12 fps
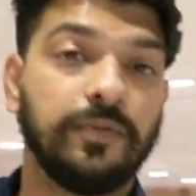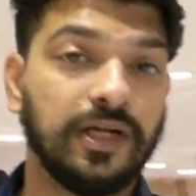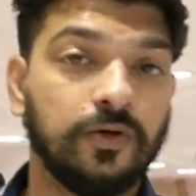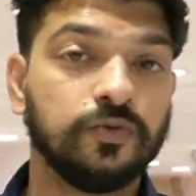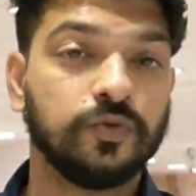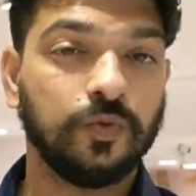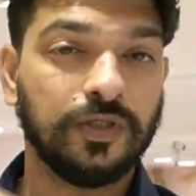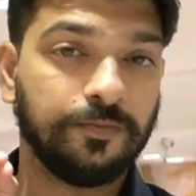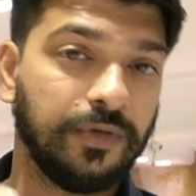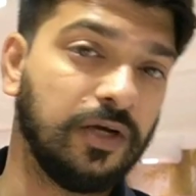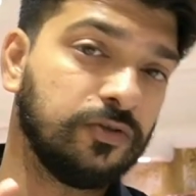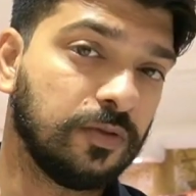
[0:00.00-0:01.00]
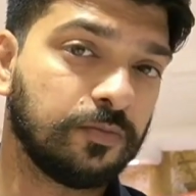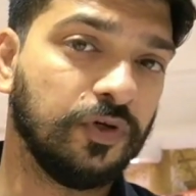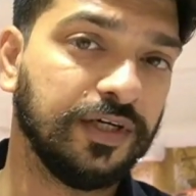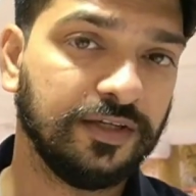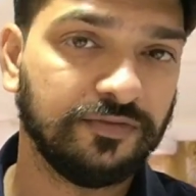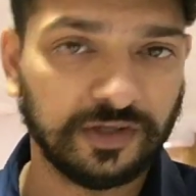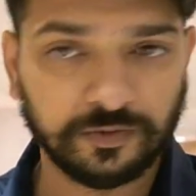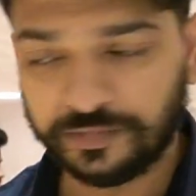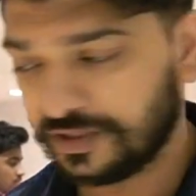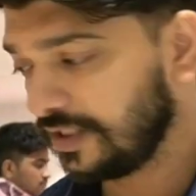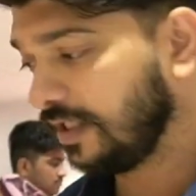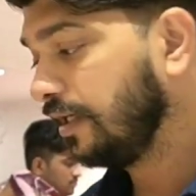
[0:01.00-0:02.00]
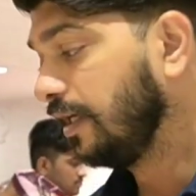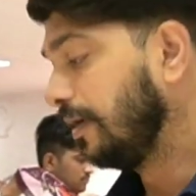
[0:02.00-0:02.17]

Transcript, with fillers: ब्लाउज विद ब्लाउज आपको एटी फाइव रुपीज़ से